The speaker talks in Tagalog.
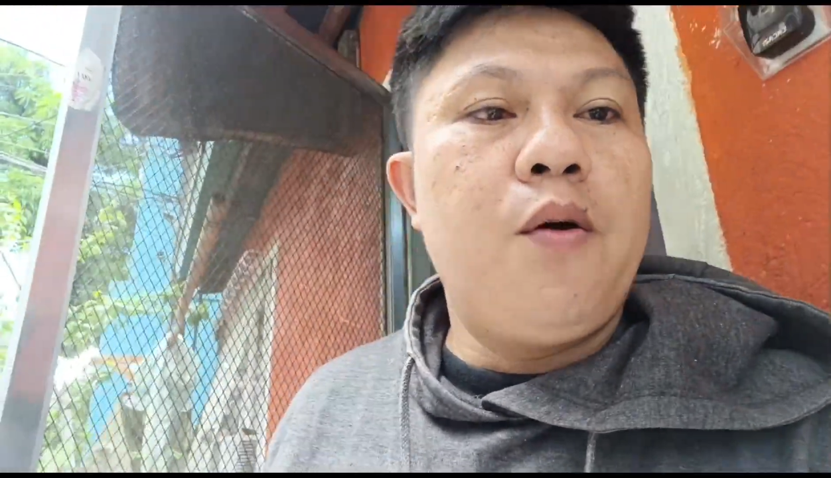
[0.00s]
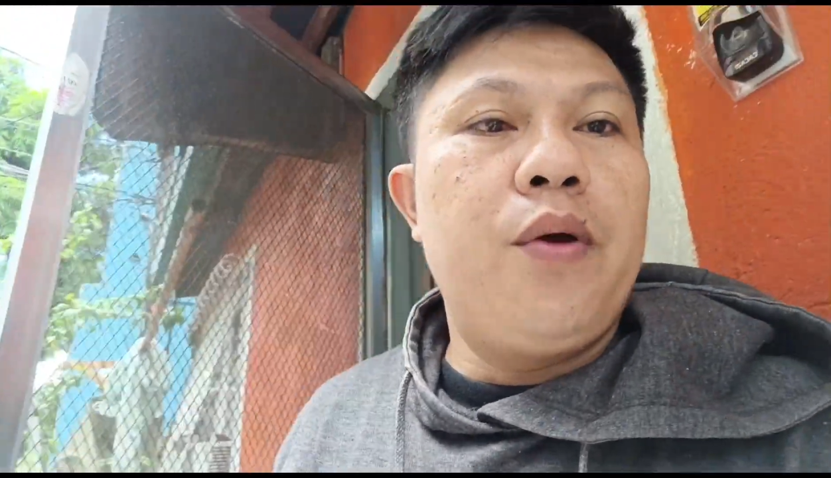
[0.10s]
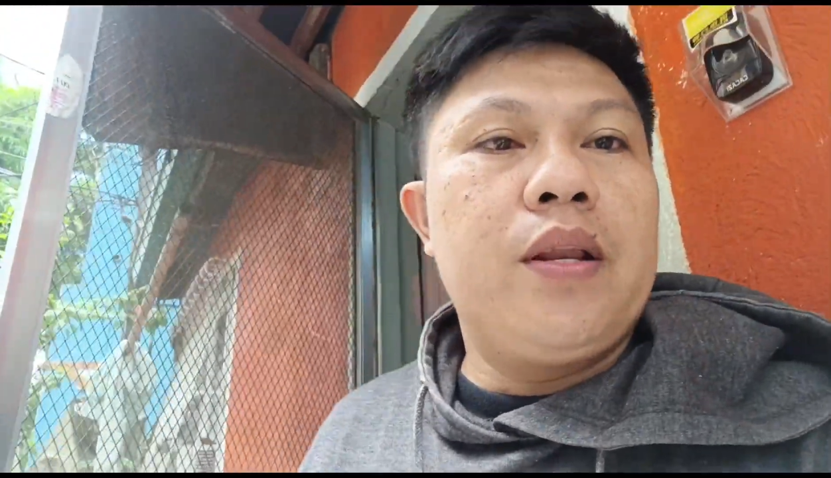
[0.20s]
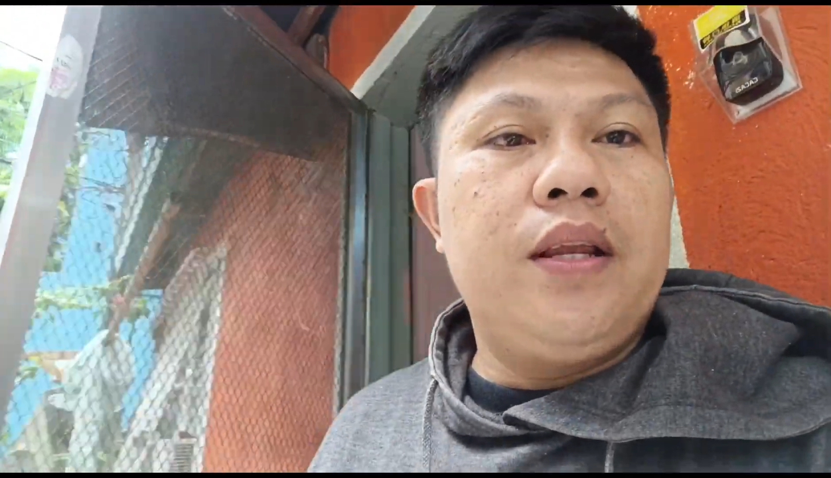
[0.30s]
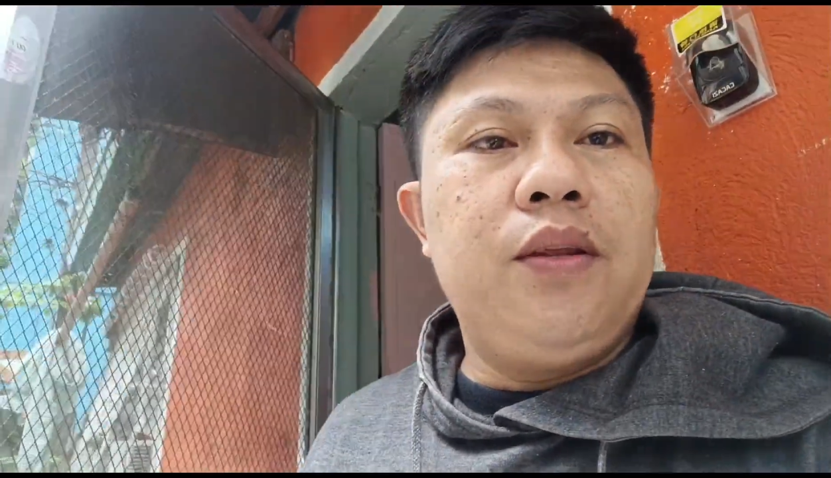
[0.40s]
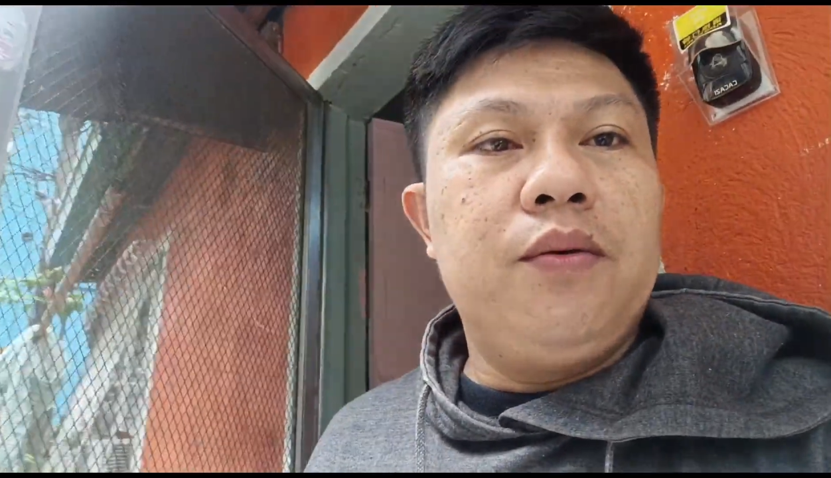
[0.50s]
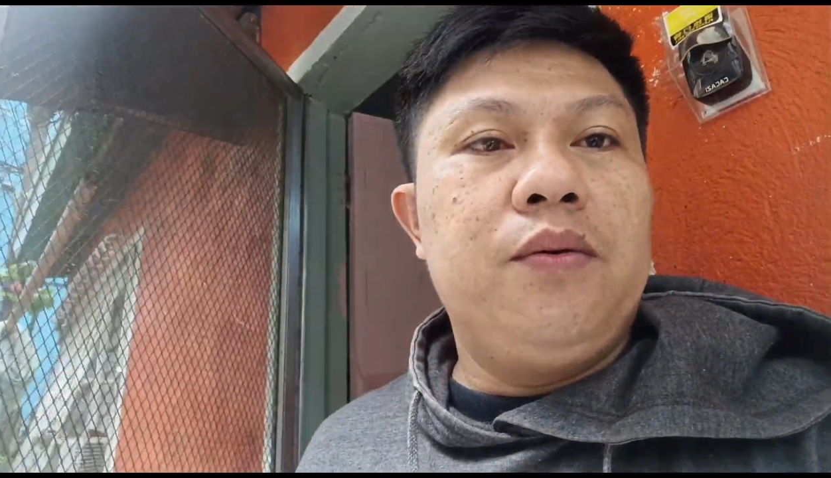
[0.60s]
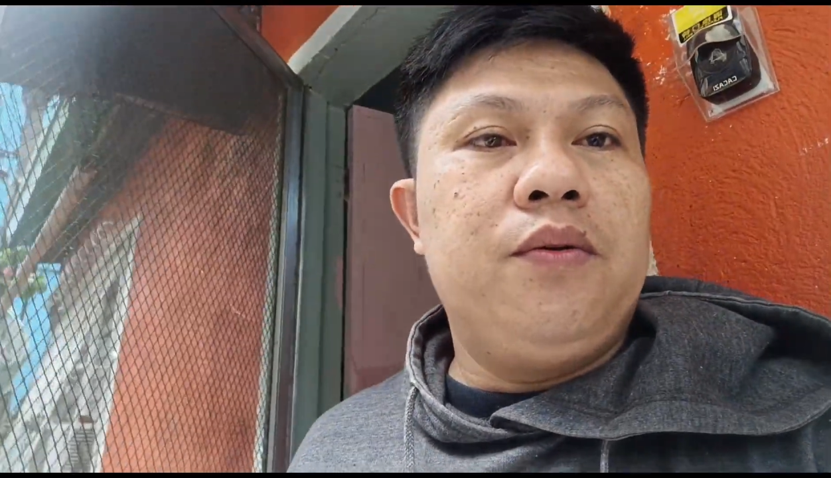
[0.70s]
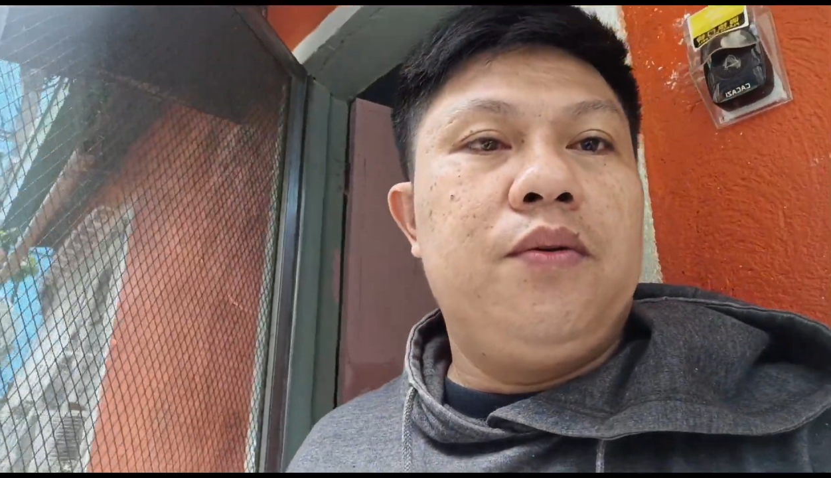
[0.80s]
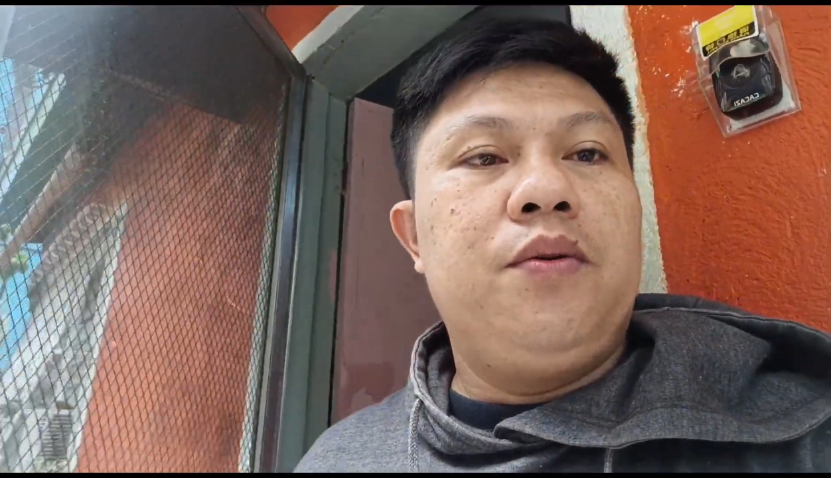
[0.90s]
aware nito
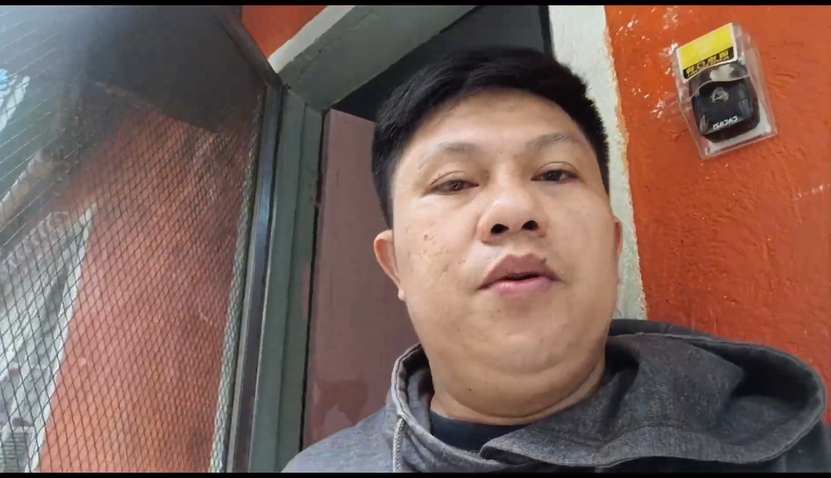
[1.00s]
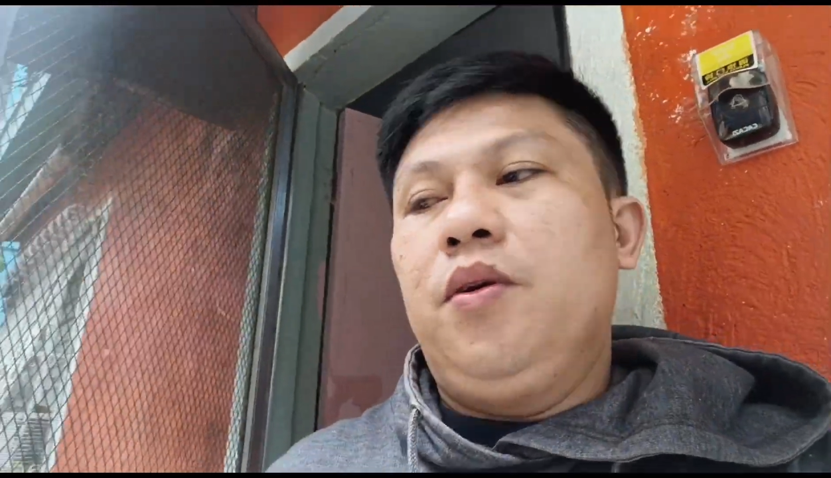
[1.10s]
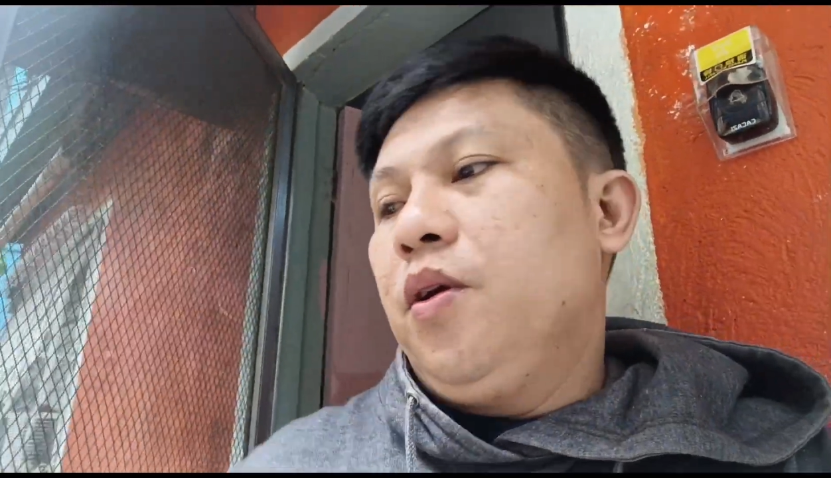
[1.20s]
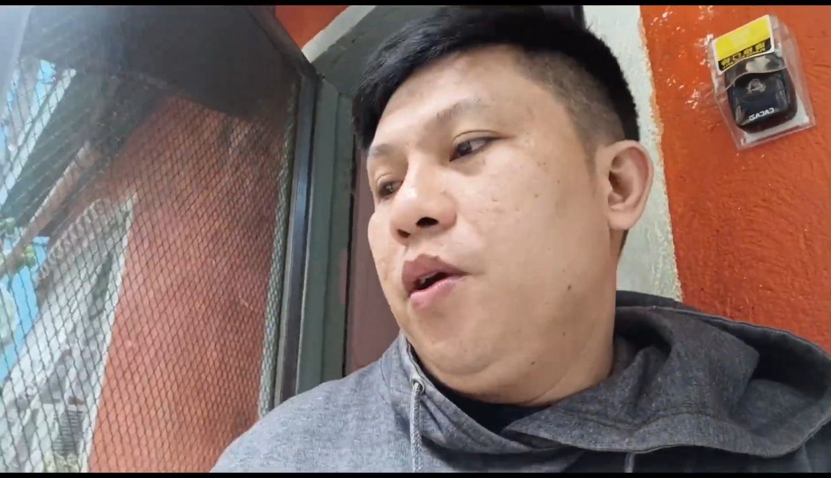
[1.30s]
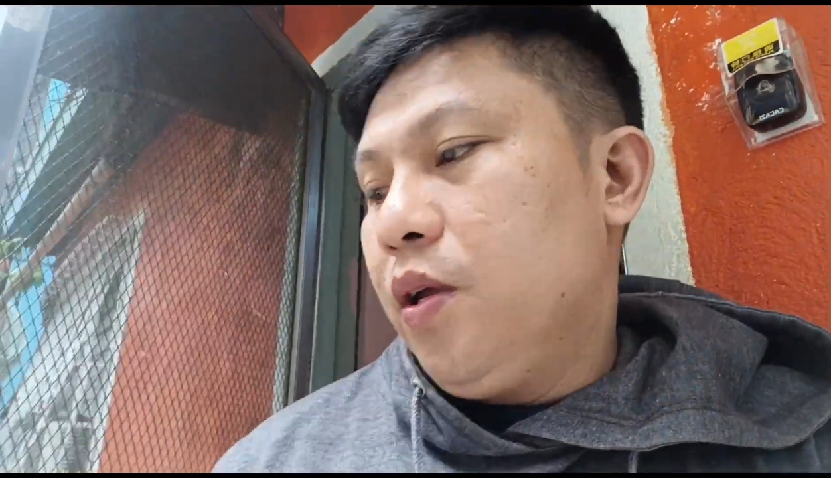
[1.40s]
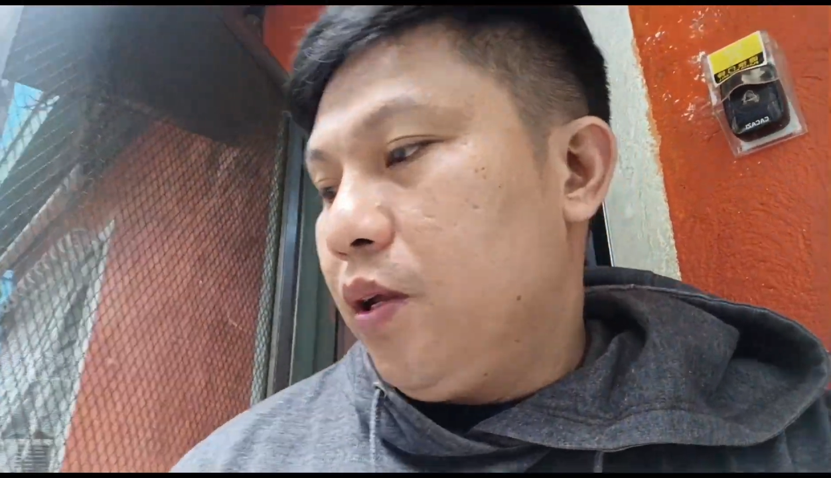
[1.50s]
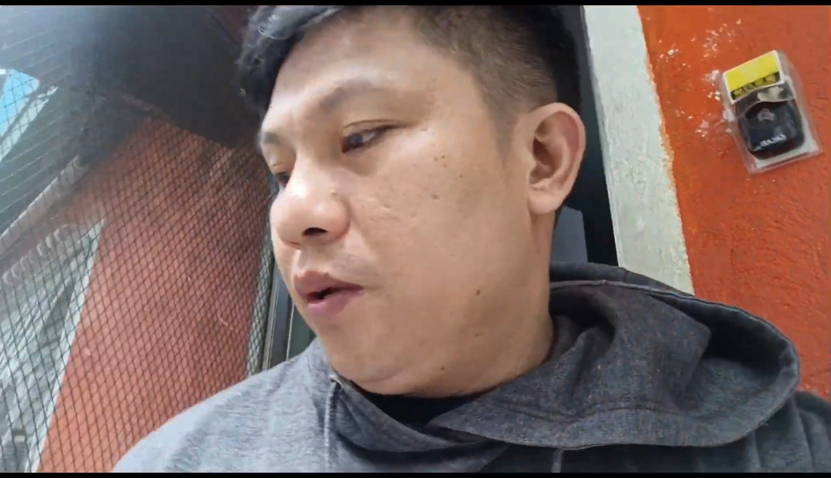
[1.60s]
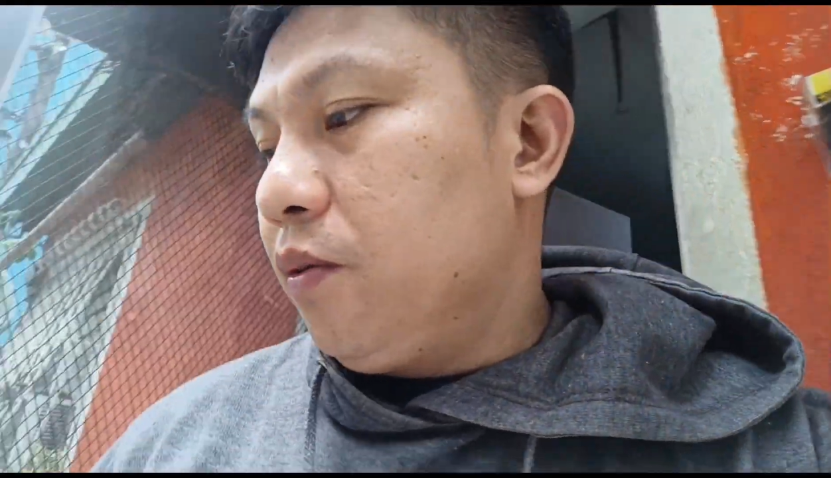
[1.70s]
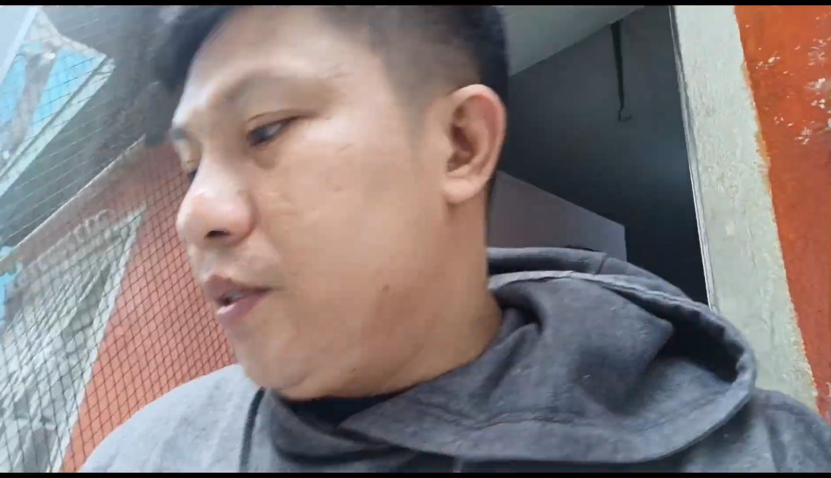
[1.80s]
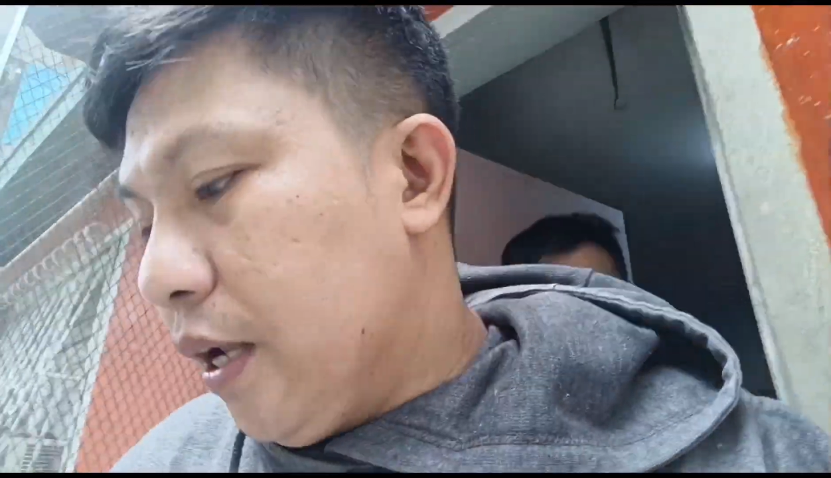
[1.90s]
kung